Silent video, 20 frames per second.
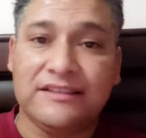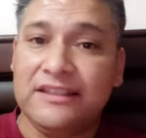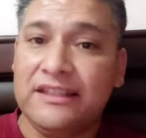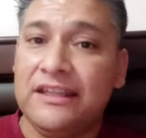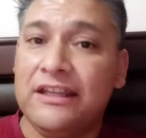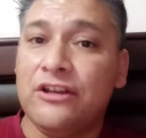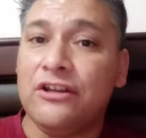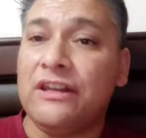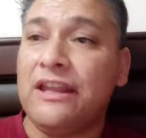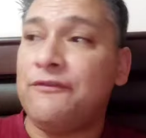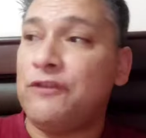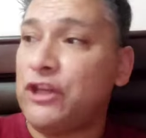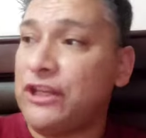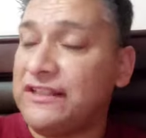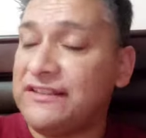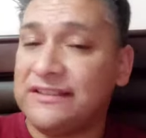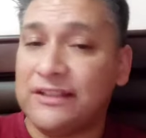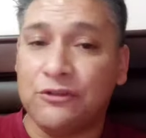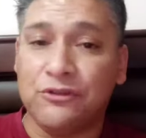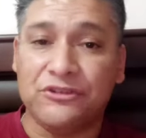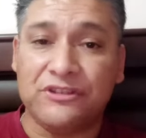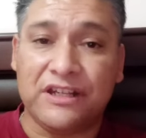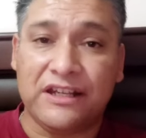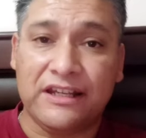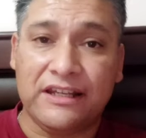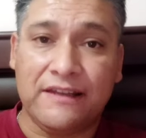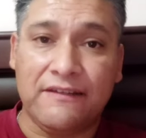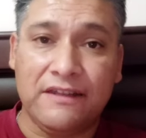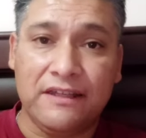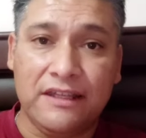sigue la violencia contra
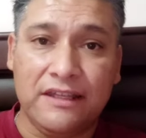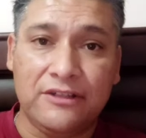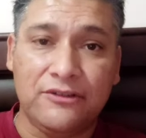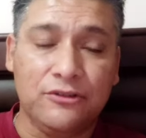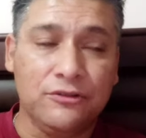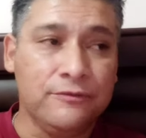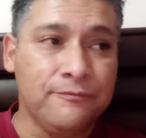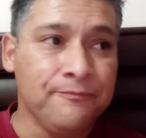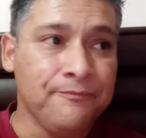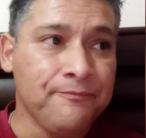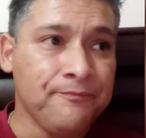carabineros.